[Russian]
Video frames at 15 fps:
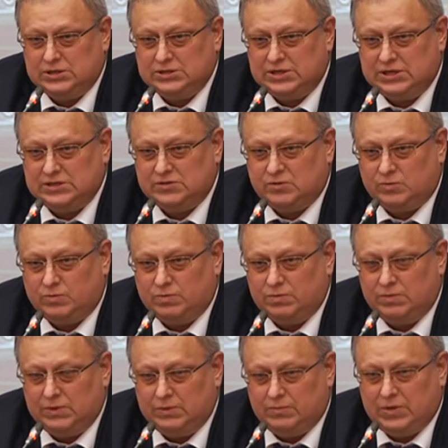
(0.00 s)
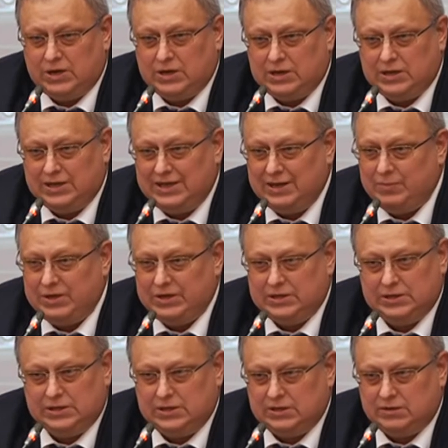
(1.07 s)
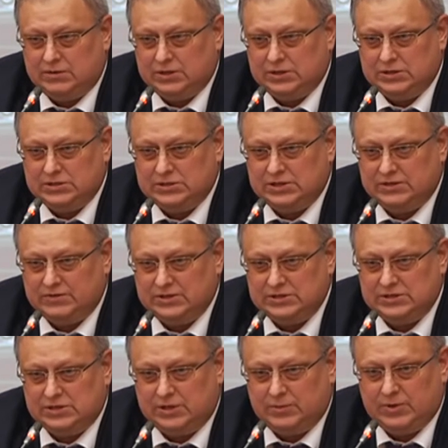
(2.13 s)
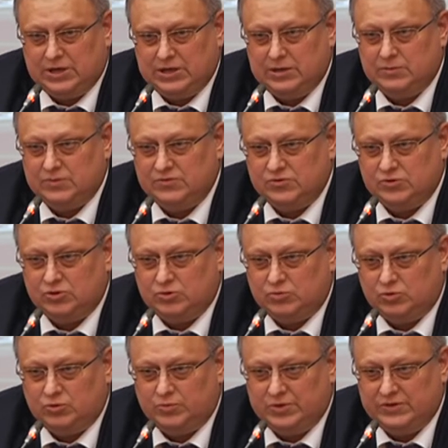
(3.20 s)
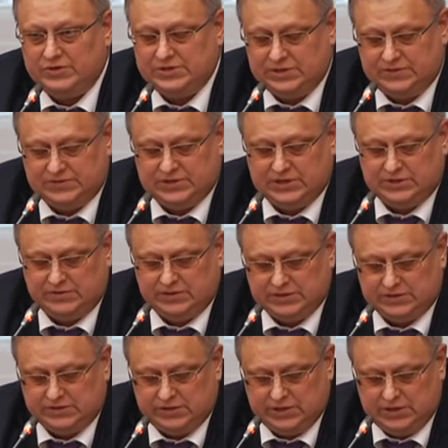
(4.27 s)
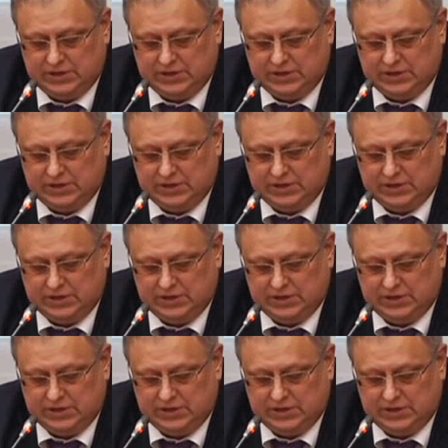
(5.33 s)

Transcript: средства пока не претендовать. Соответственно, необходимо все это будет привести в соответствие.